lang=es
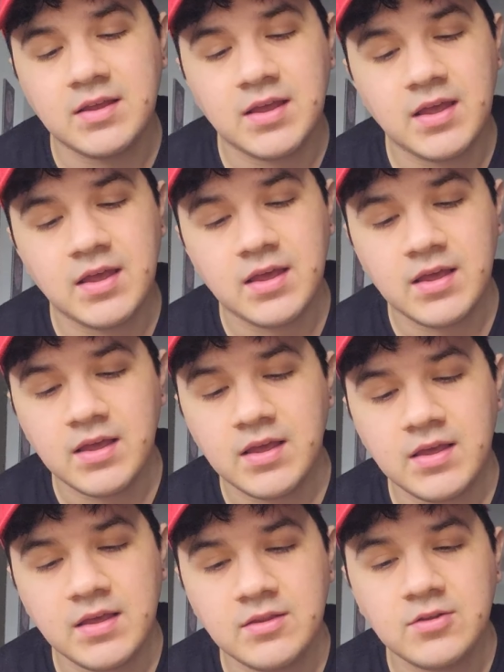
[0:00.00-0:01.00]
Eh,
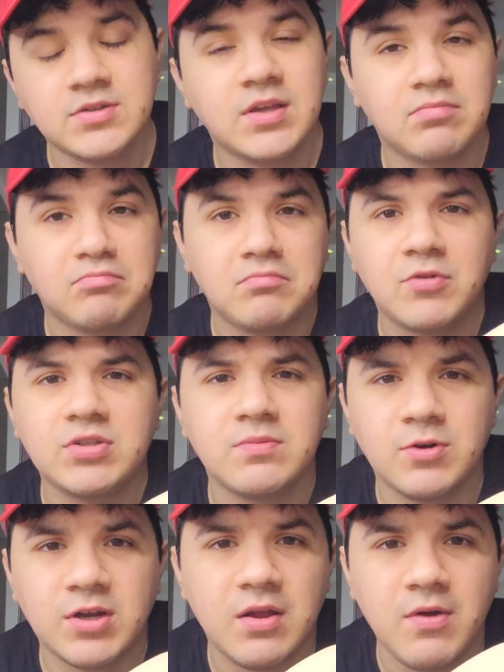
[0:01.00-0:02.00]
no sé, no sé
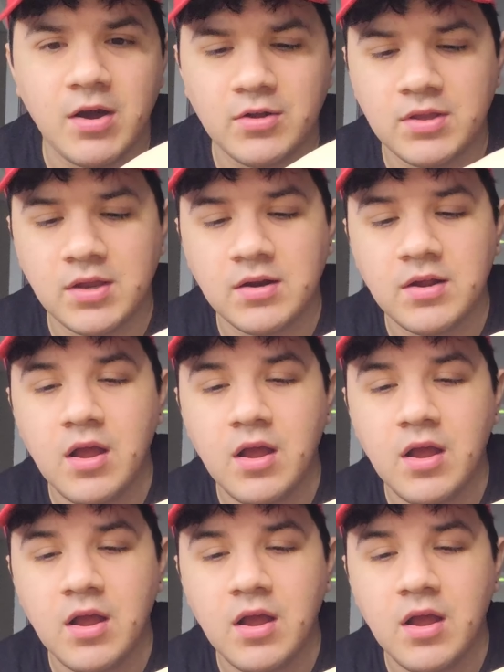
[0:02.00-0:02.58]
por qué les voy a contar.